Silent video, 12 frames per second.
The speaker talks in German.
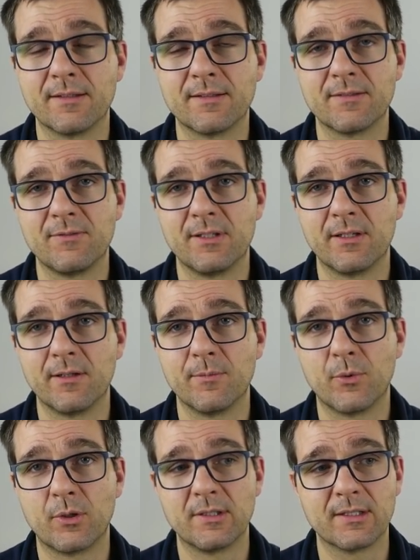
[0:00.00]
dass es wieder
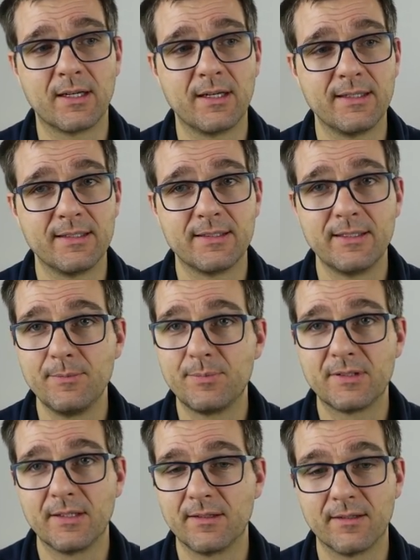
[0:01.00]
Model 3
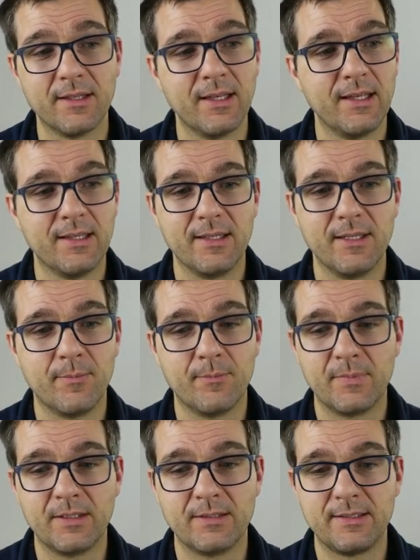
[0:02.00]
gibt, denn
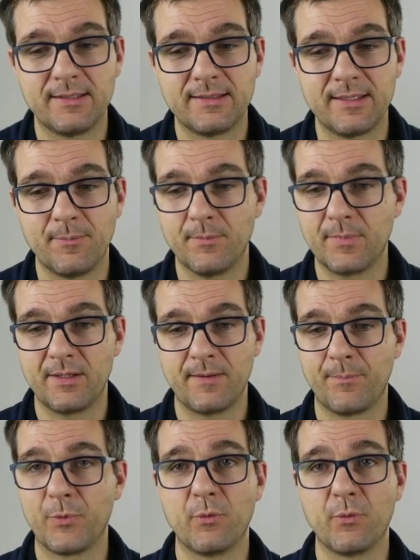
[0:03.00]
im äh, Dezember,